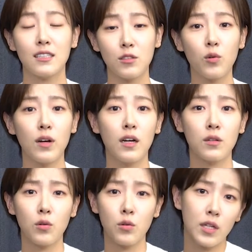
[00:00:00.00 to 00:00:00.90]
그동안
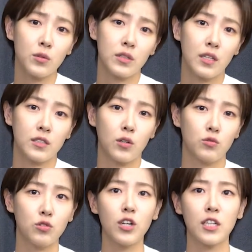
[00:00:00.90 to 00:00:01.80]
코로나로 인해서
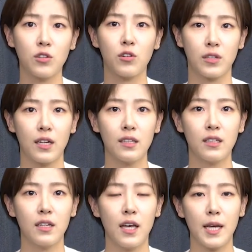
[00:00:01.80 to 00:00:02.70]
우울하셨거나
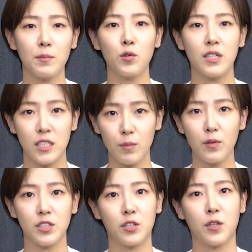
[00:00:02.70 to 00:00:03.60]
행복을
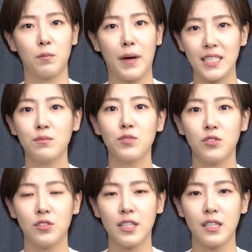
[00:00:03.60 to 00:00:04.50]
잊어버리셨던 많은
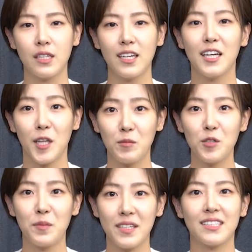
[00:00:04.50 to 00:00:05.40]
분들이 W
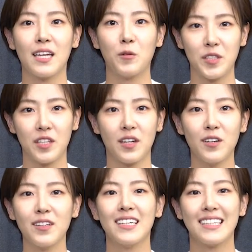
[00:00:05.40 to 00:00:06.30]
페스타에
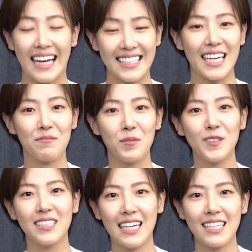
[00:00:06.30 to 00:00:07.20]
오셔서 다시
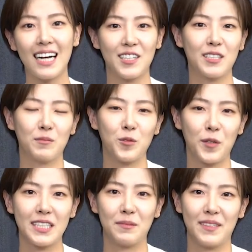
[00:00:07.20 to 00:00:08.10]
행복을 찾아가셨으면
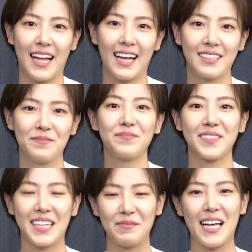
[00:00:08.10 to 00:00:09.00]
좋겠습니다.
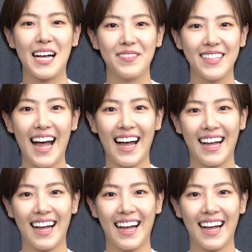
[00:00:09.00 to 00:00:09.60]
감사합니다.